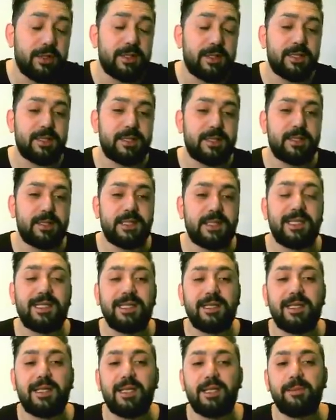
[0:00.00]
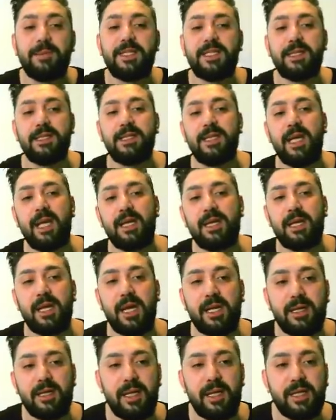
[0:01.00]
sıkıntılı bir sinyaldir
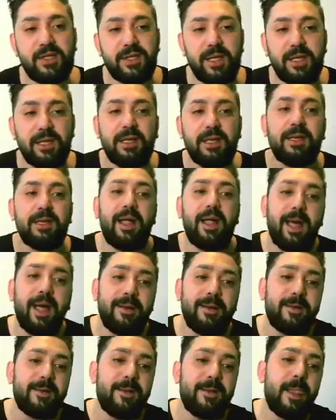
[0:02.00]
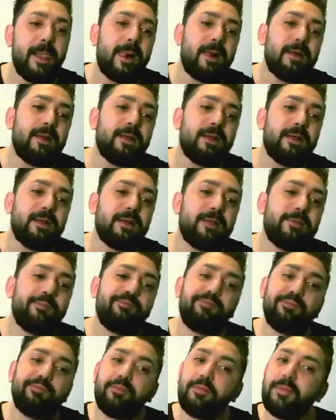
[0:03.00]
arkadaşlar. Hani
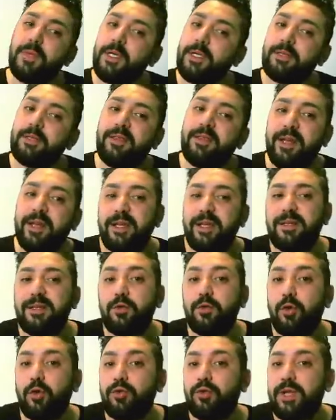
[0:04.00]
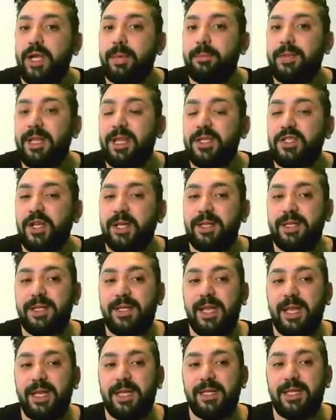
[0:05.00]
e, trendi döndürebilecek
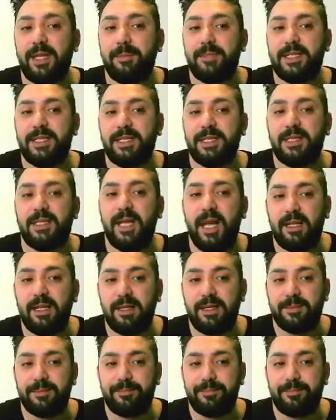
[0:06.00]
nitelikte bir sinyaldir.